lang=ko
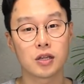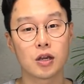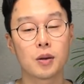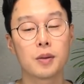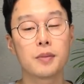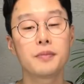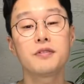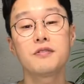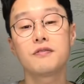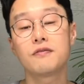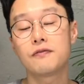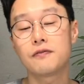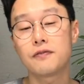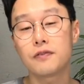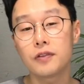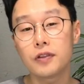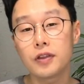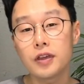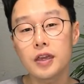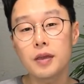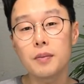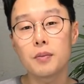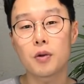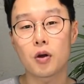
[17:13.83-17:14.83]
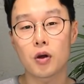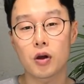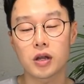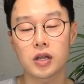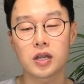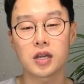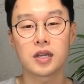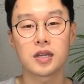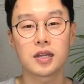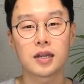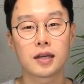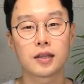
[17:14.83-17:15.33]
여러분 flea
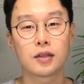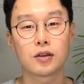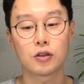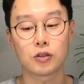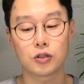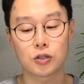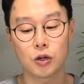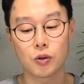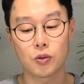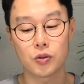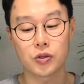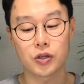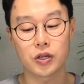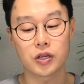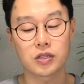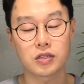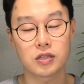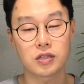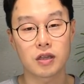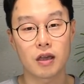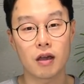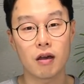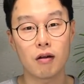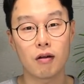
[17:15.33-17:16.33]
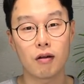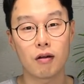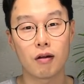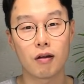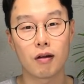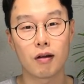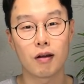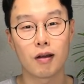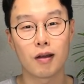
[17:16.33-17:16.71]
market이라는 거 들어본 적 있으세요?